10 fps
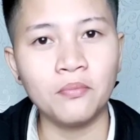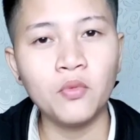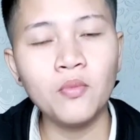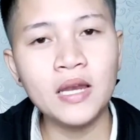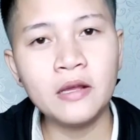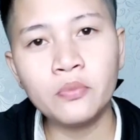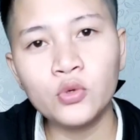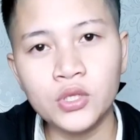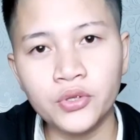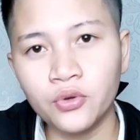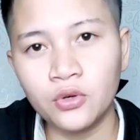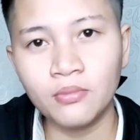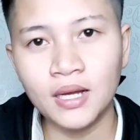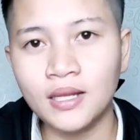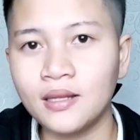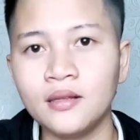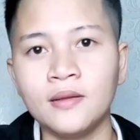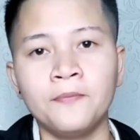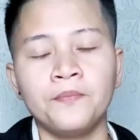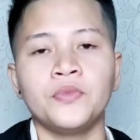Bumalik po sa normal.
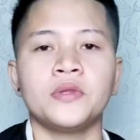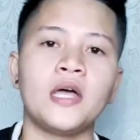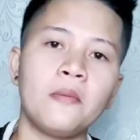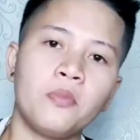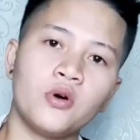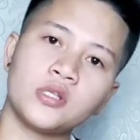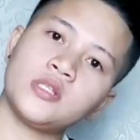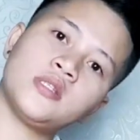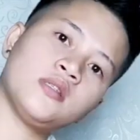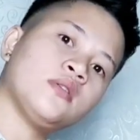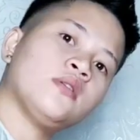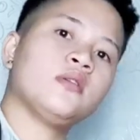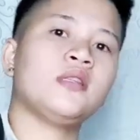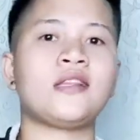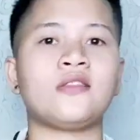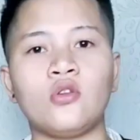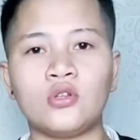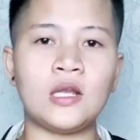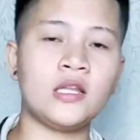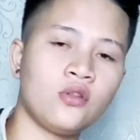Tapos, not
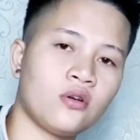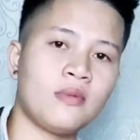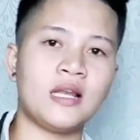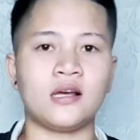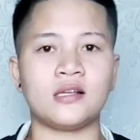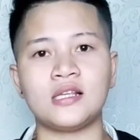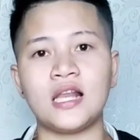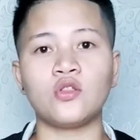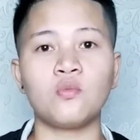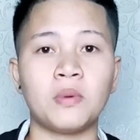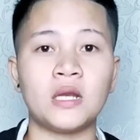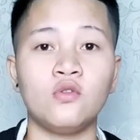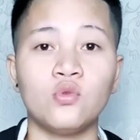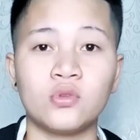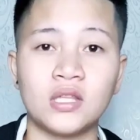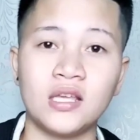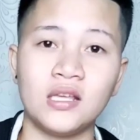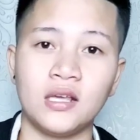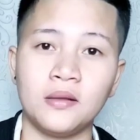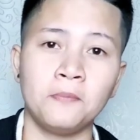totally normal. Ginagawa mo.
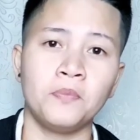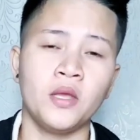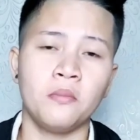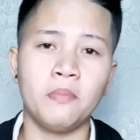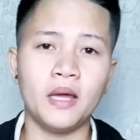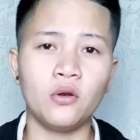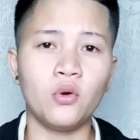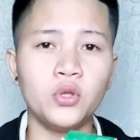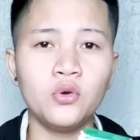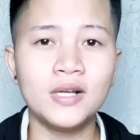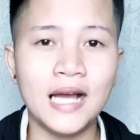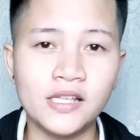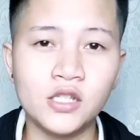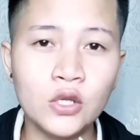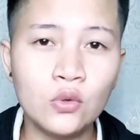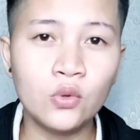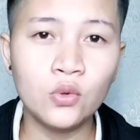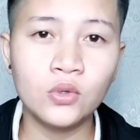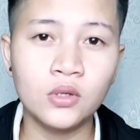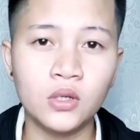Pero yung guys,
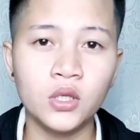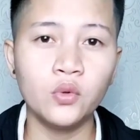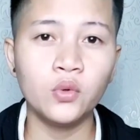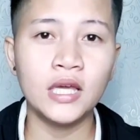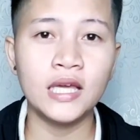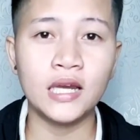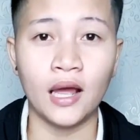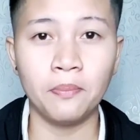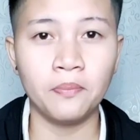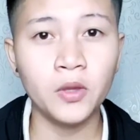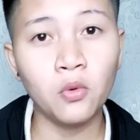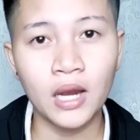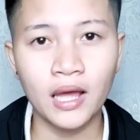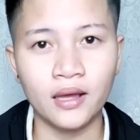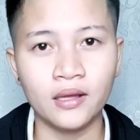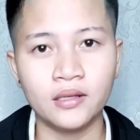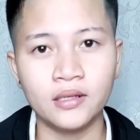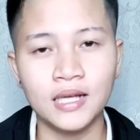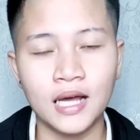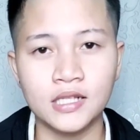yung, yung hirap, nawala.
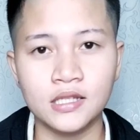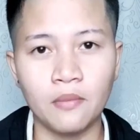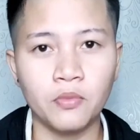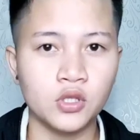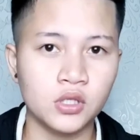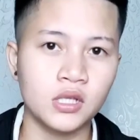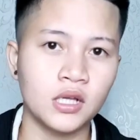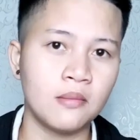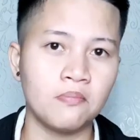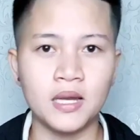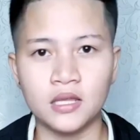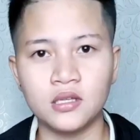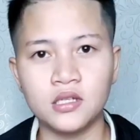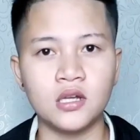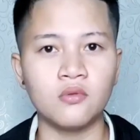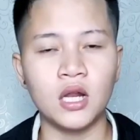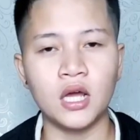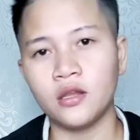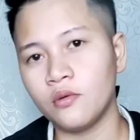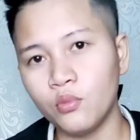Guys, tapos naging flat na siya, nawala
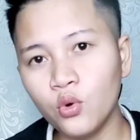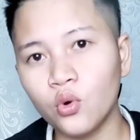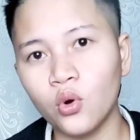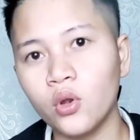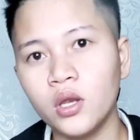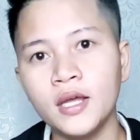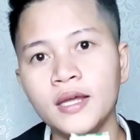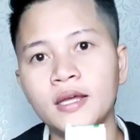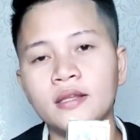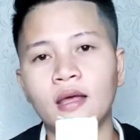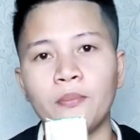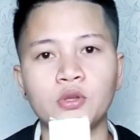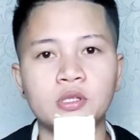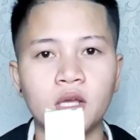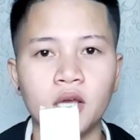na yung bukol. Tapos,